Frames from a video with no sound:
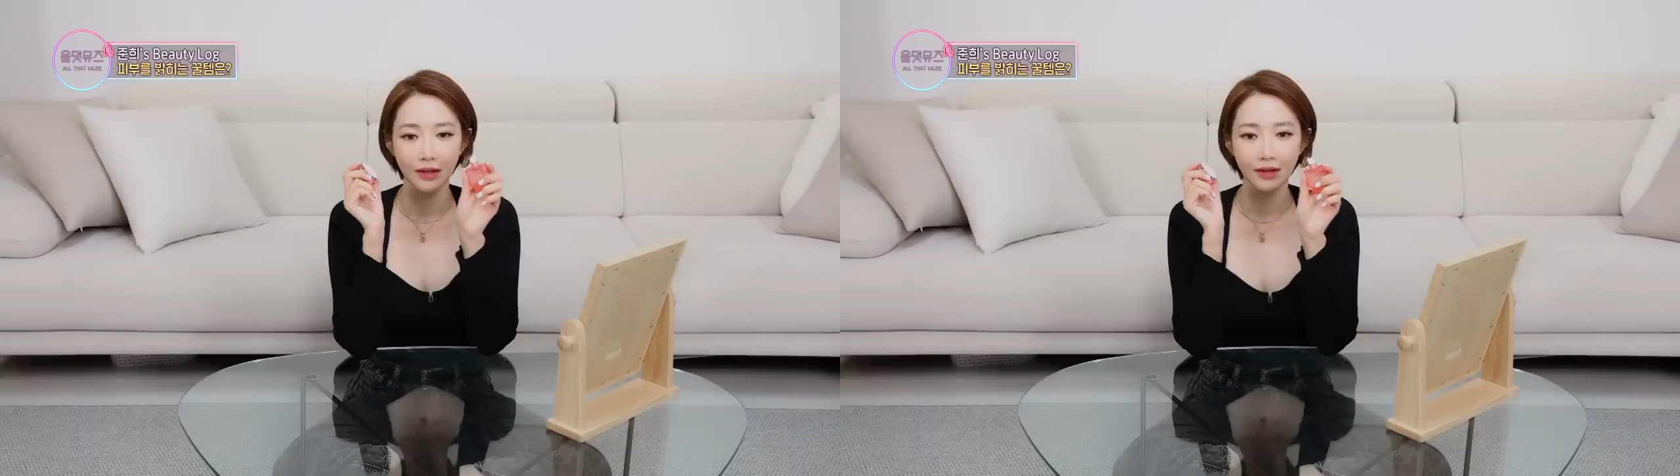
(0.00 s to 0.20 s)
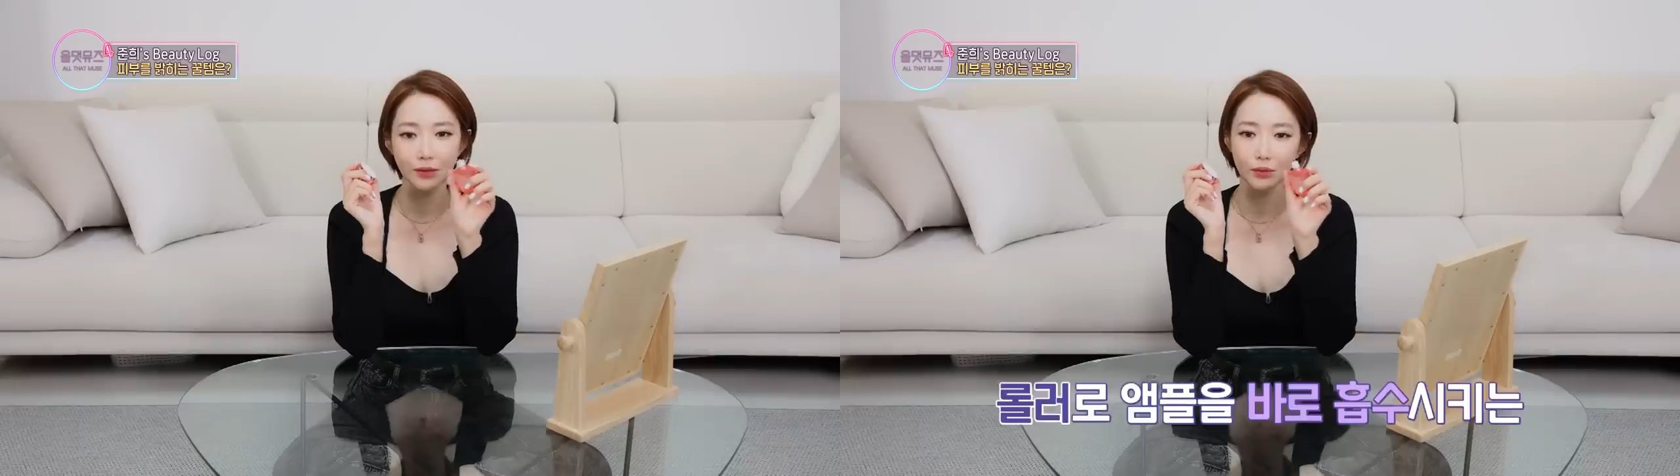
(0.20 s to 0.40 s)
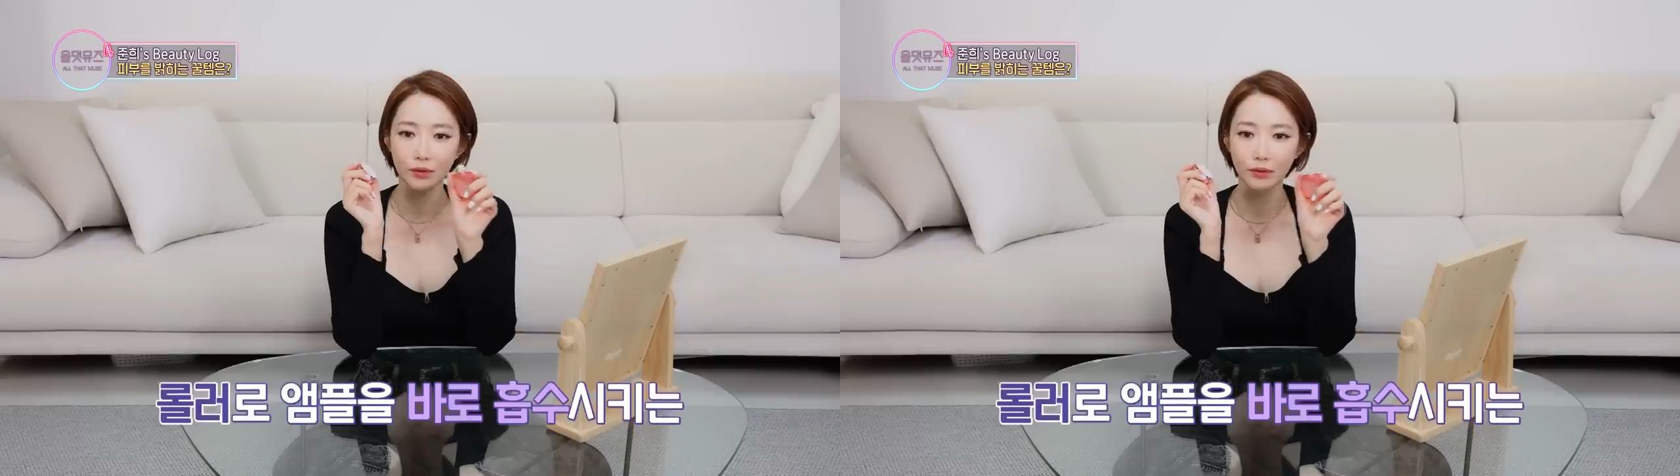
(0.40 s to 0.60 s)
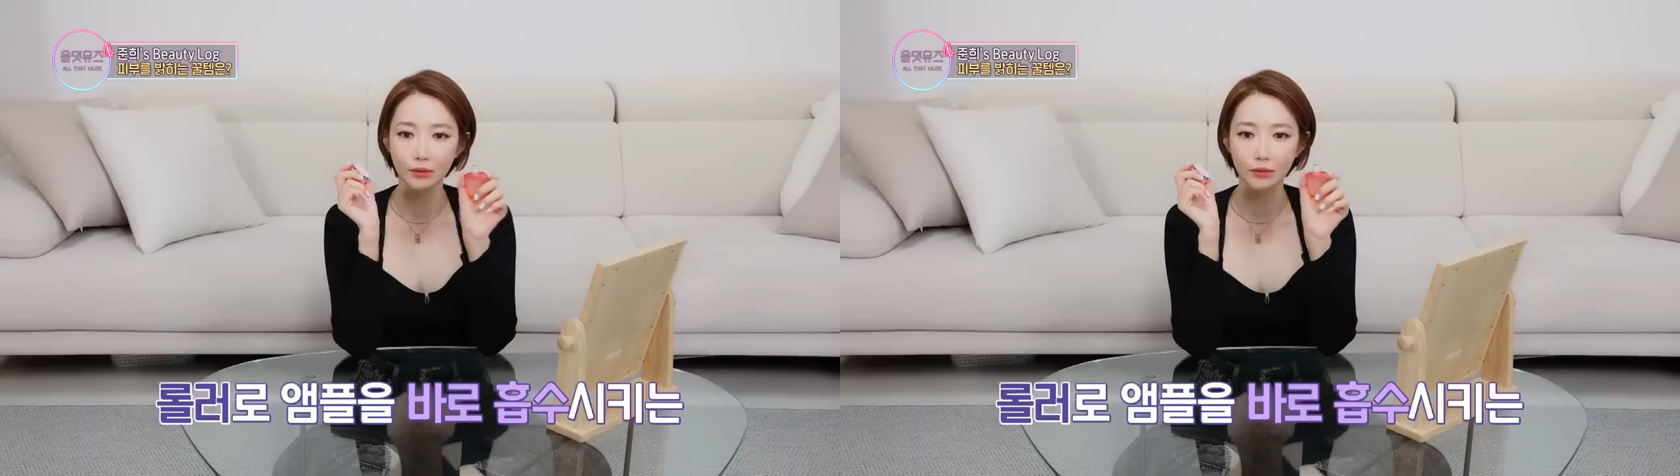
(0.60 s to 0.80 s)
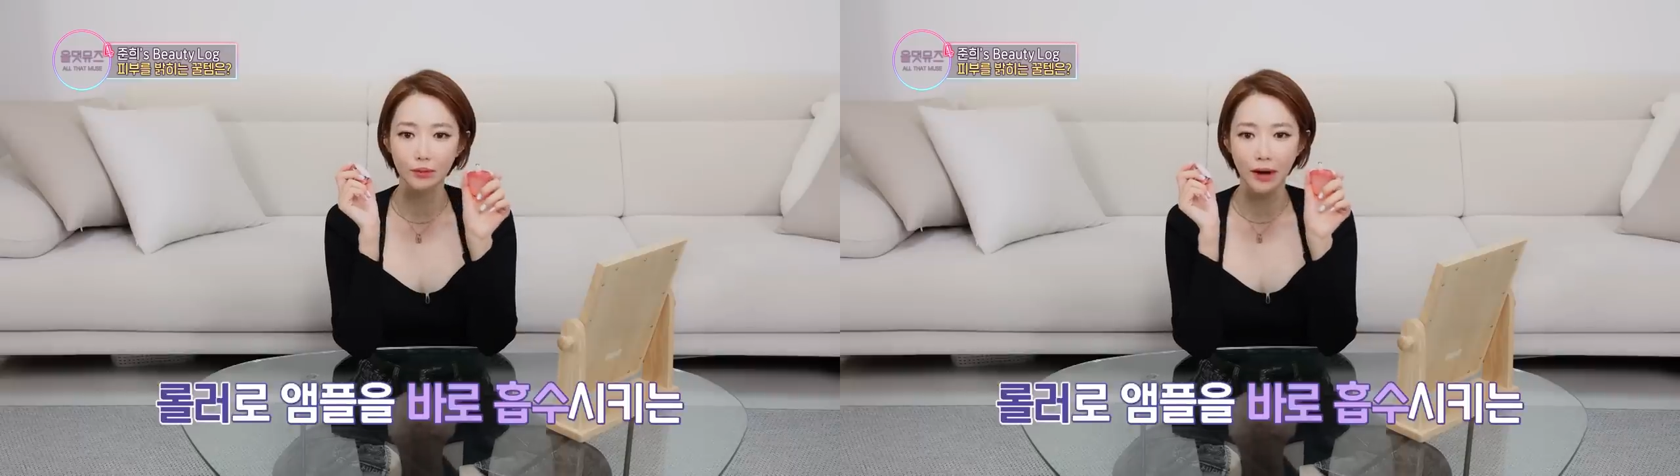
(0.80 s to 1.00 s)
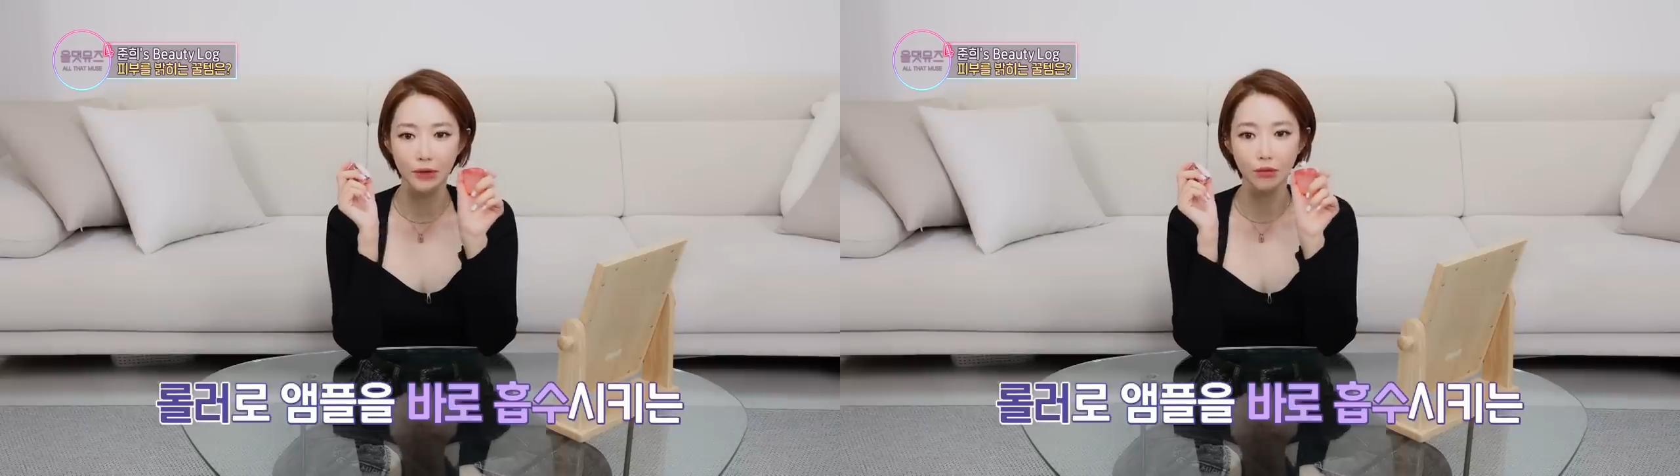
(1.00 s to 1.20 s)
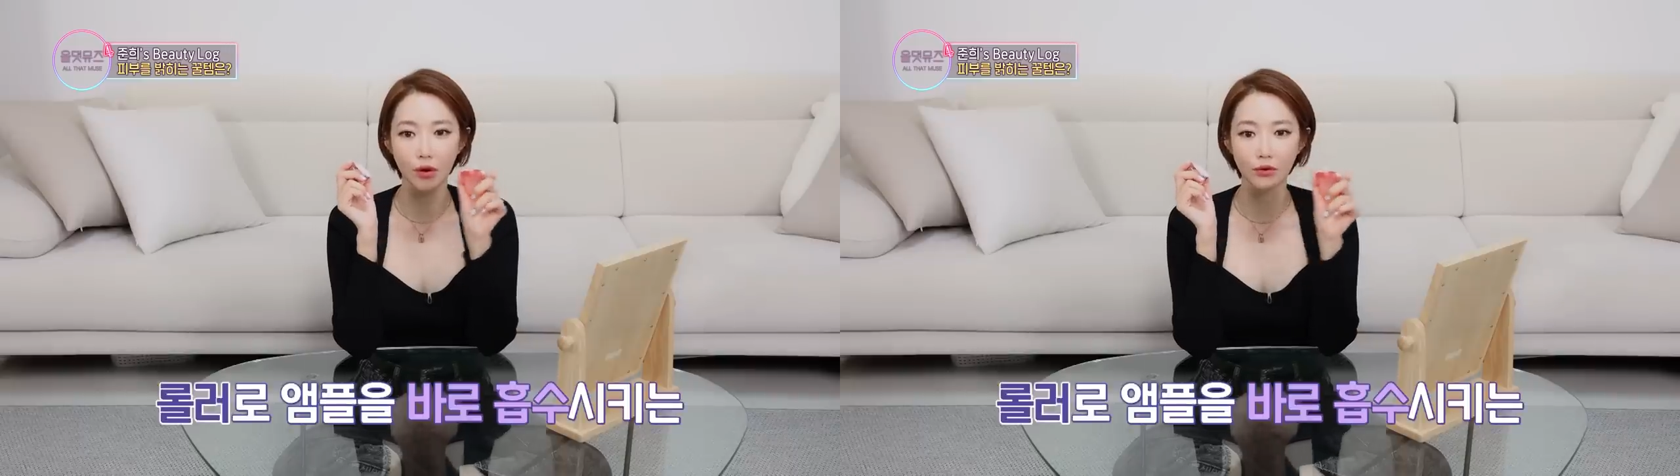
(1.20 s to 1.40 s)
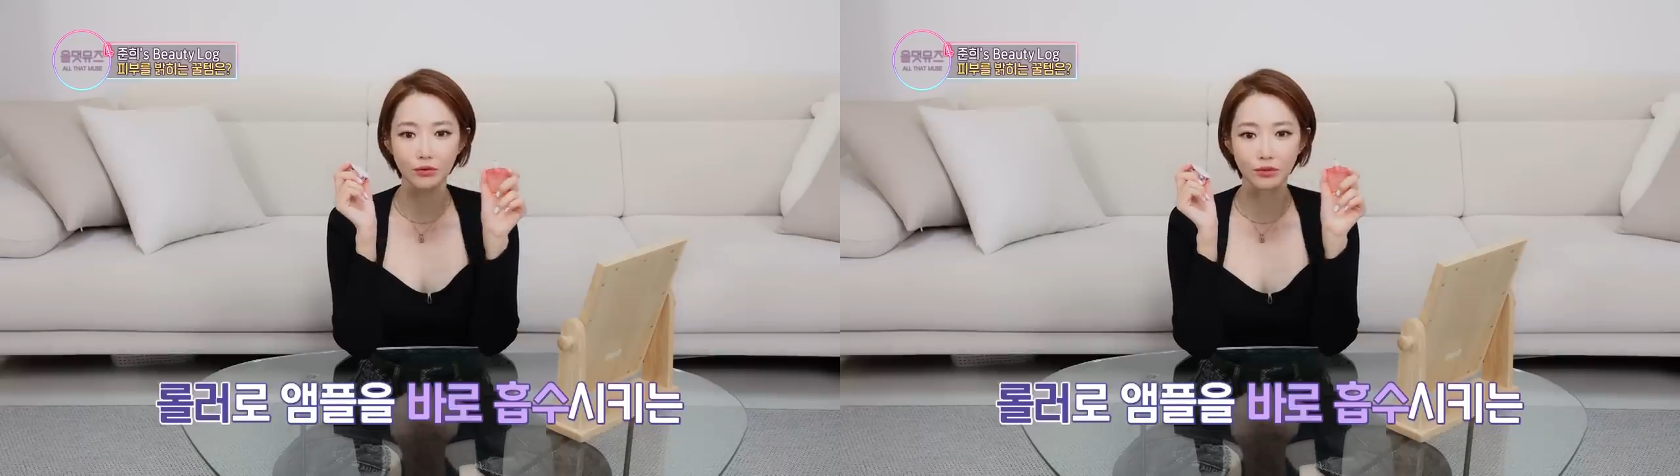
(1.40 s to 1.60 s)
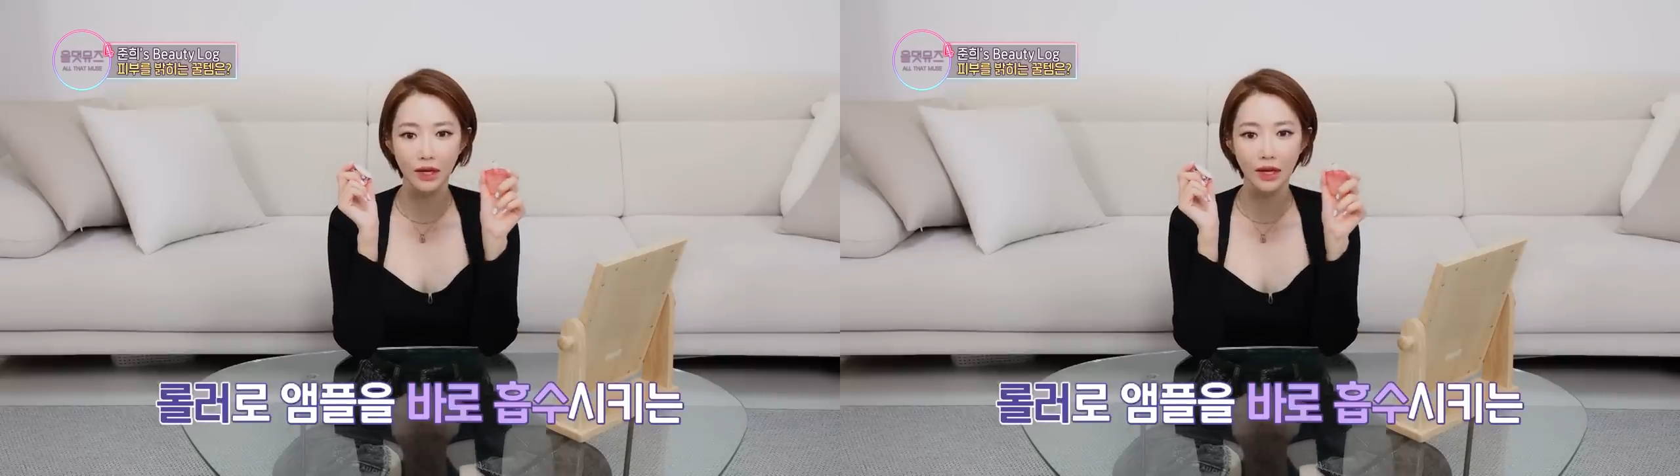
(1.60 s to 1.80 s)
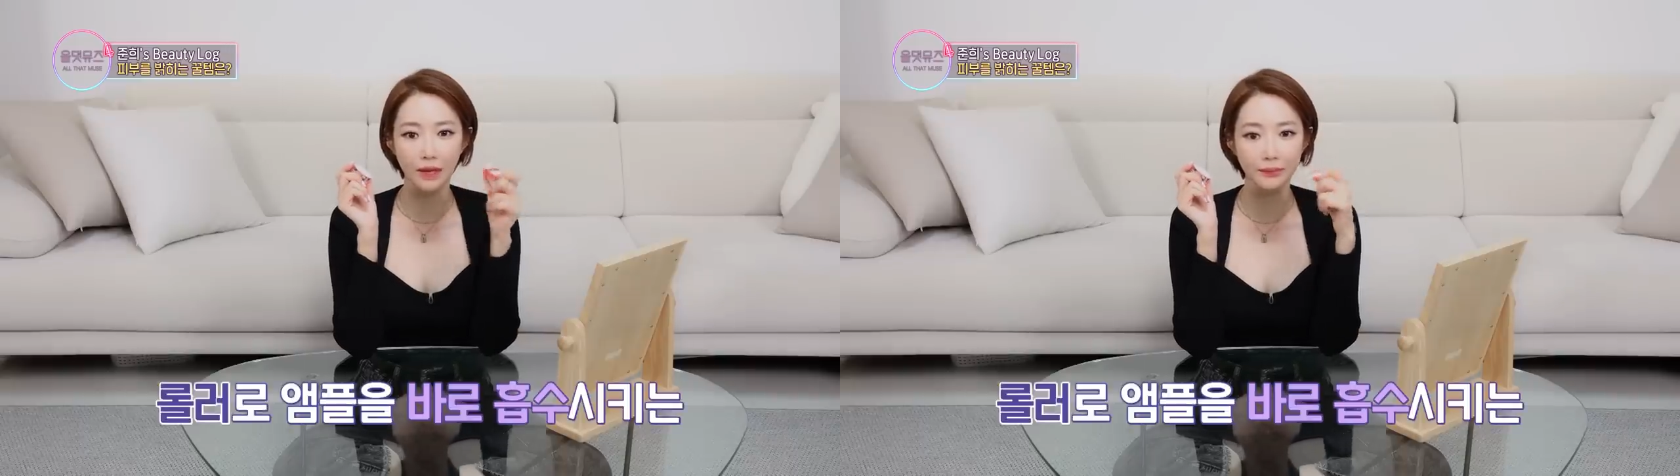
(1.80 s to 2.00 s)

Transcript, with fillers: 이 롤러로 바로 얼굴에